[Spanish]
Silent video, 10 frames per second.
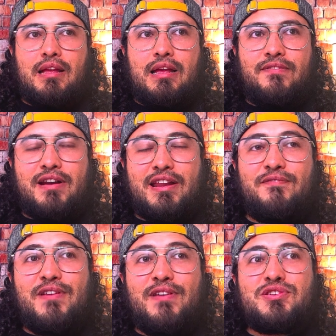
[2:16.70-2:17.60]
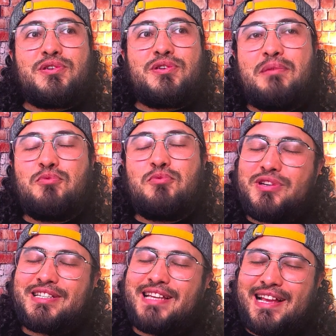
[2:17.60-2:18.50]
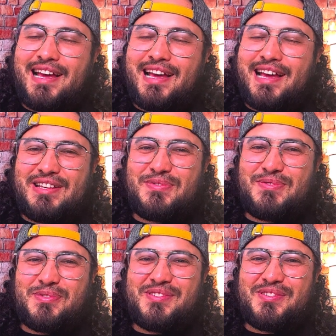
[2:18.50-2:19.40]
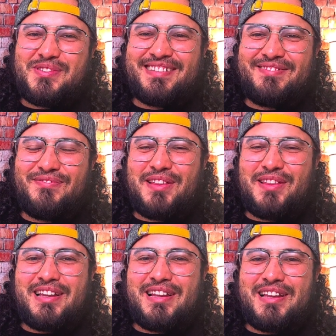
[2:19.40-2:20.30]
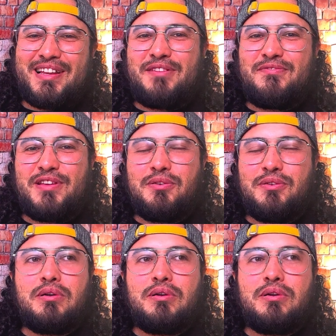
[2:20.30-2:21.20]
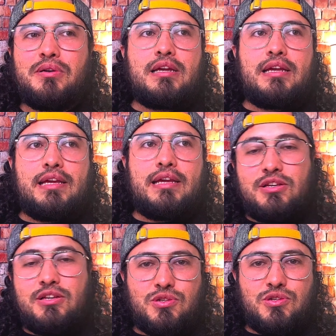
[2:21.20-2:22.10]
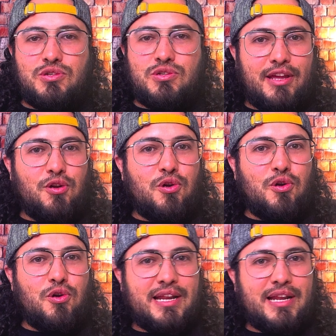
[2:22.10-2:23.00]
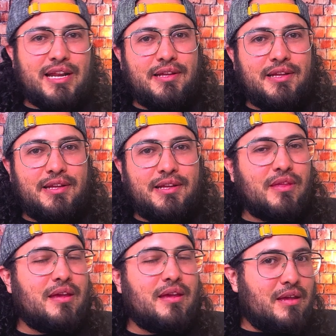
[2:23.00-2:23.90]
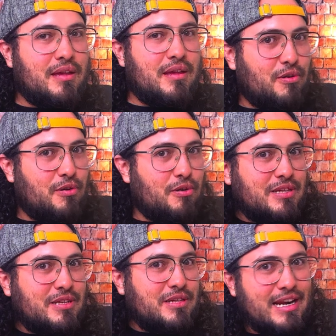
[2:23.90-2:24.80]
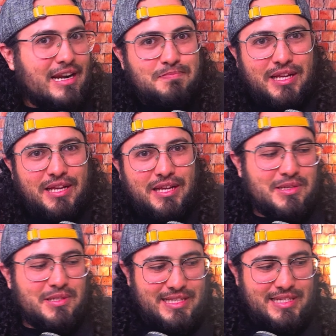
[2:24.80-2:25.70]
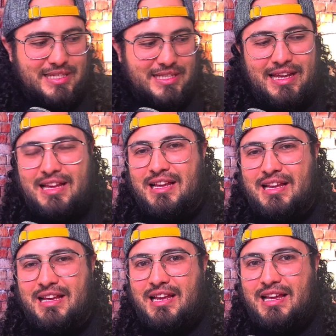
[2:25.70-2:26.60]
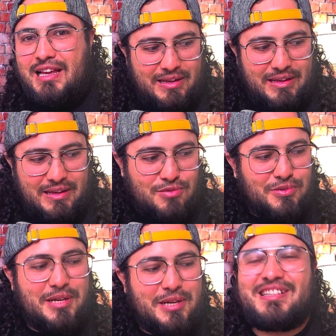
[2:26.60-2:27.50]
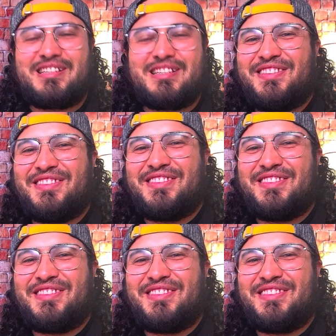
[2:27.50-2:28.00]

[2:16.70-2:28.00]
Reflexioné mucho acerca de Jesús viendo la serie de Fito y eso es lo que quiero compartir. Pero vamos a hablar al respecto después de que escuchemos la intro.